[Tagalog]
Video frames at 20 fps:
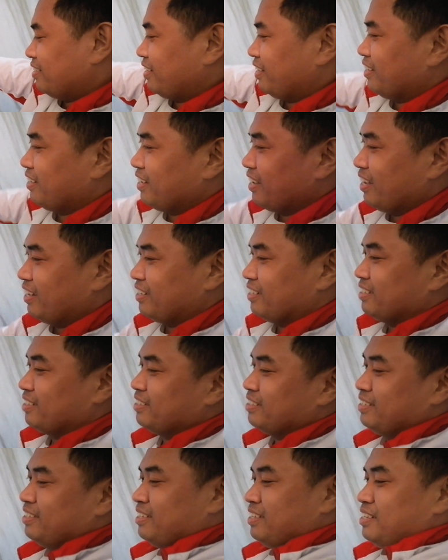Ayan.
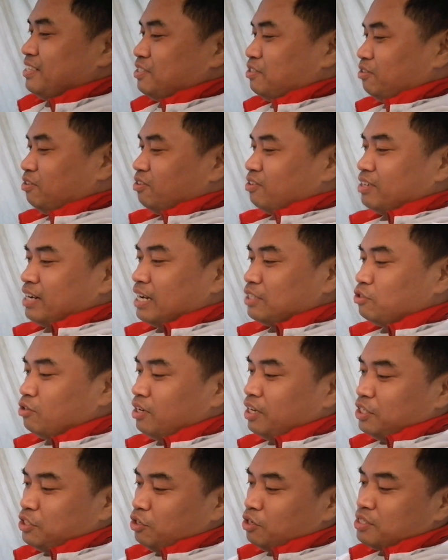So
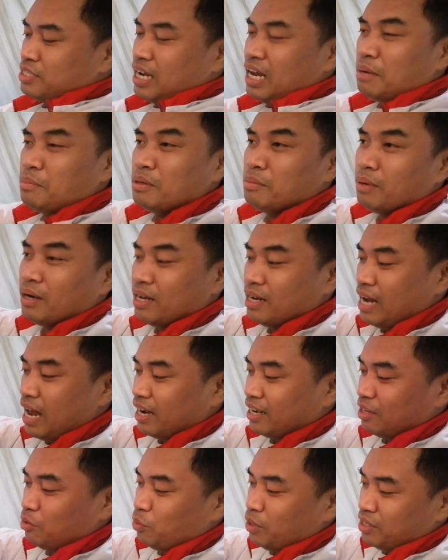congratulations sa aming mga
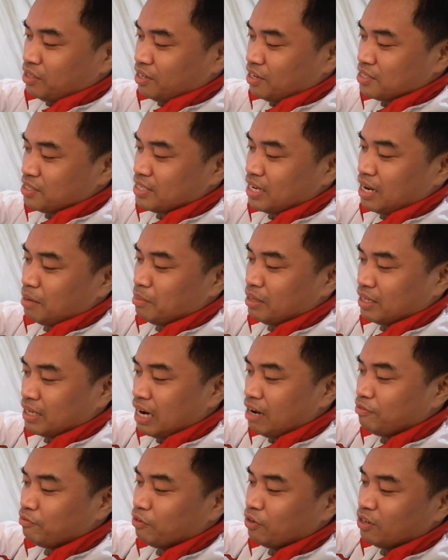lucky winners sa aming
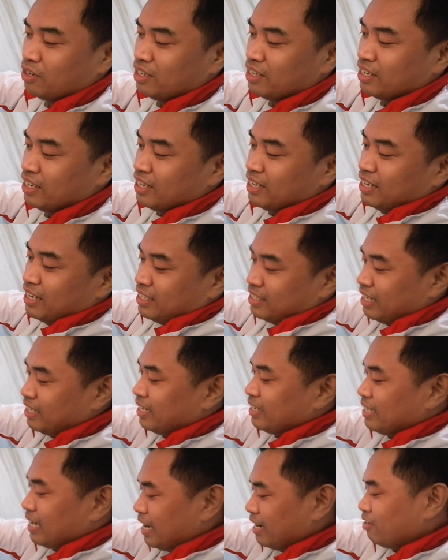raffle na
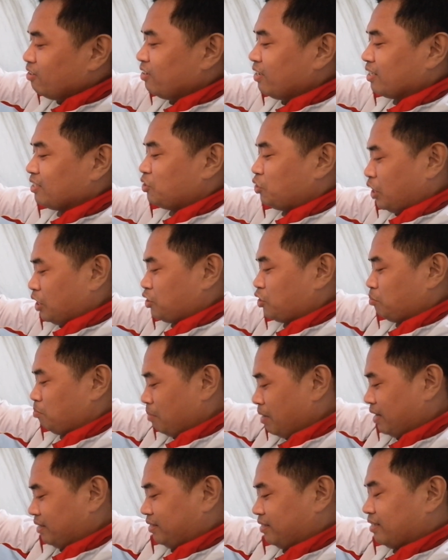nanalo ng chess
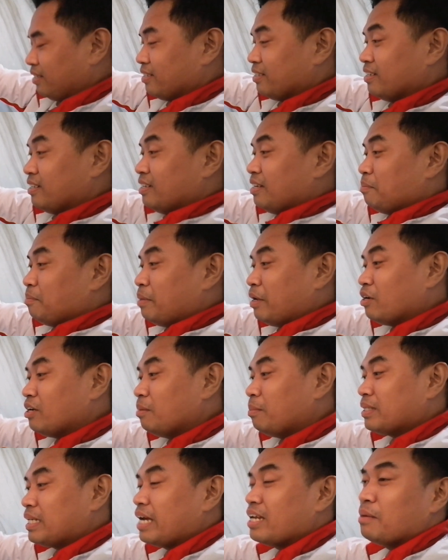mat. Meron na
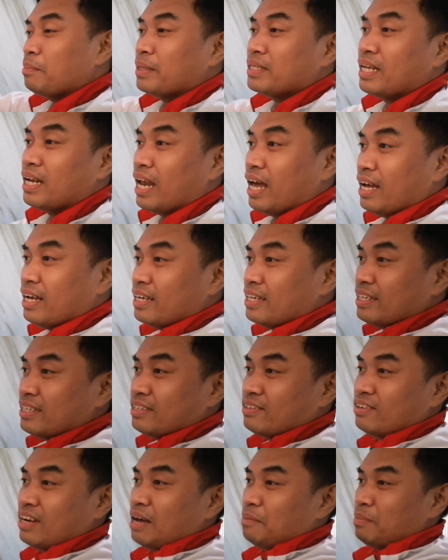ba tayo na padala?
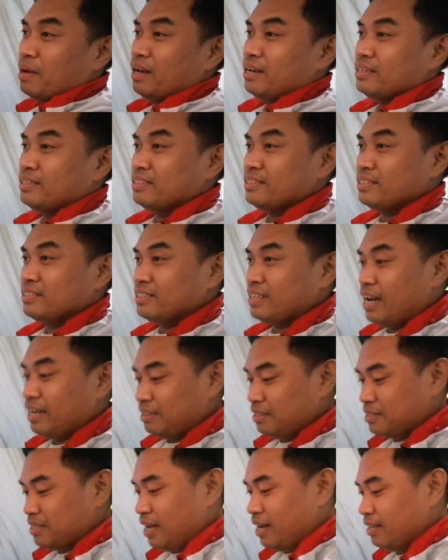Wala pa. Kahit
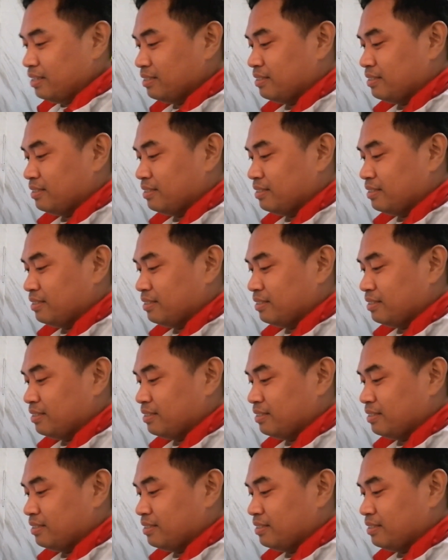isa?